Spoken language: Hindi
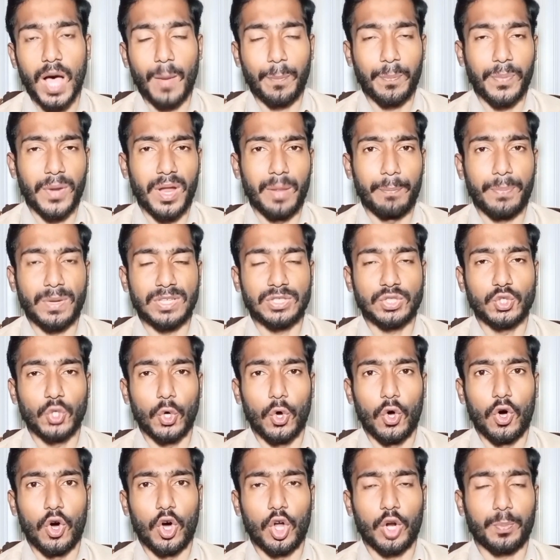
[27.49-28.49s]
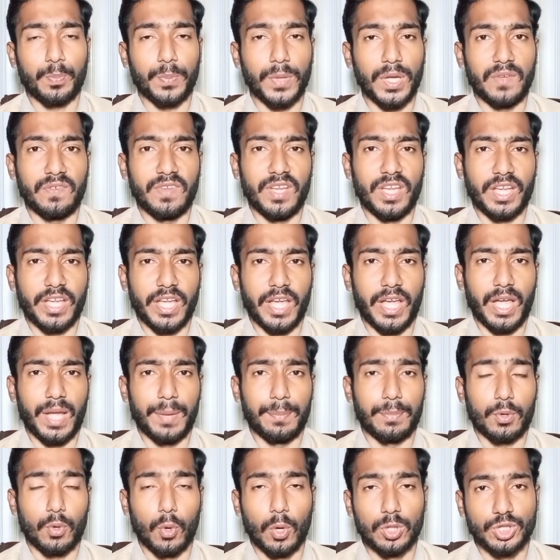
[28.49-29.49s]
अपने बच्चों और बीवी के
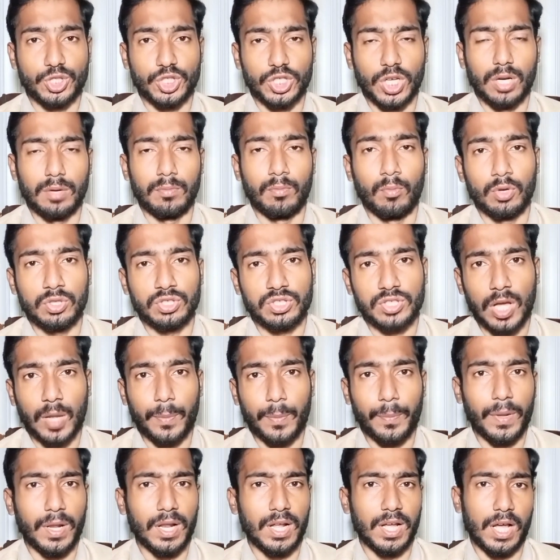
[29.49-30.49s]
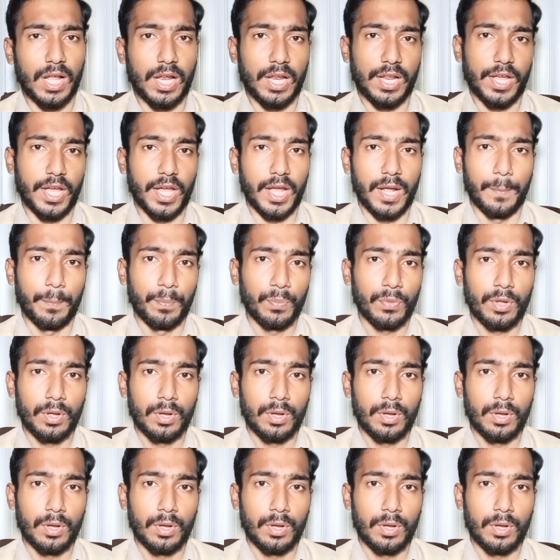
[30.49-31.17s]
रोशन मुस्तकबिल के लिए